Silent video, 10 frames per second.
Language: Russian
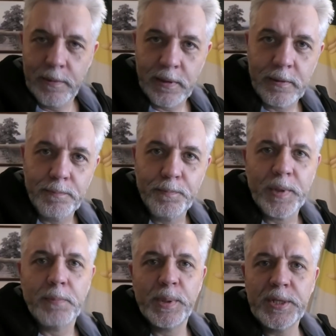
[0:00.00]
э,
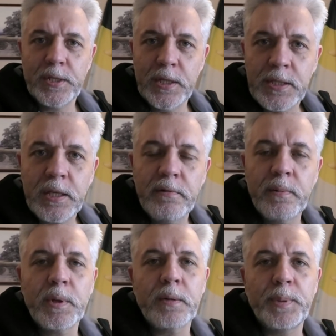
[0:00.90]
там президентские
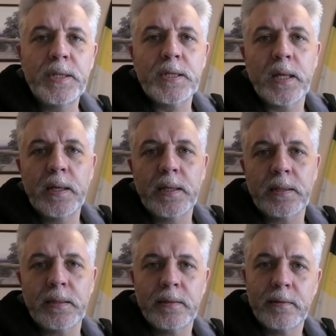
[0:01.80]
выборы
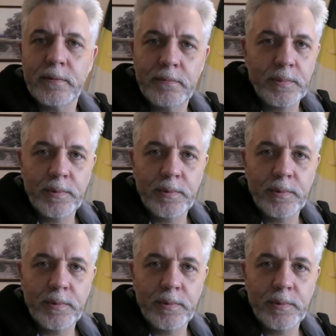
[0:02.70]
предстоят э,